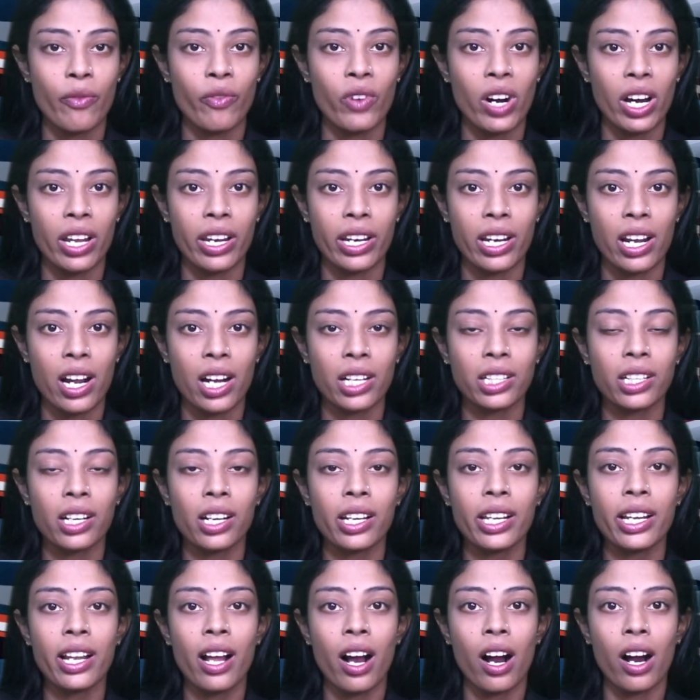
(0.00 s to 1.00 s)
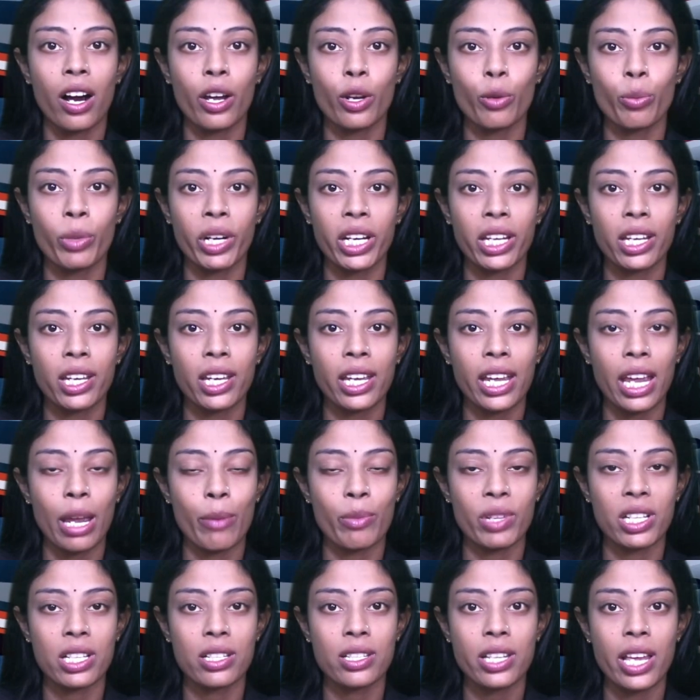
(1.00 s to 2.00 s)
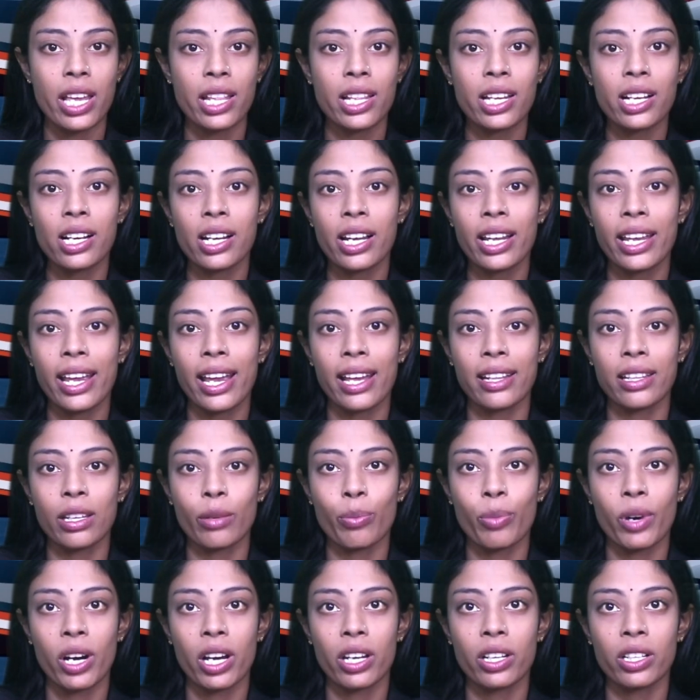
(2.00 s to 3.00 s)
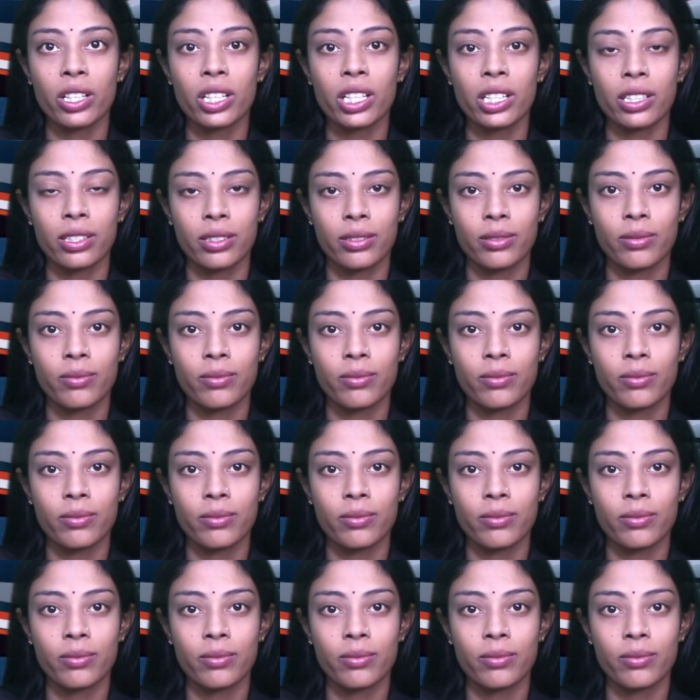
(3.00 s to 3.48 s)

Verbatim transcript: வார நாட்களில் ஆறு மணிக்கு எமது செய்திகளை எதிர்பாருங்கள்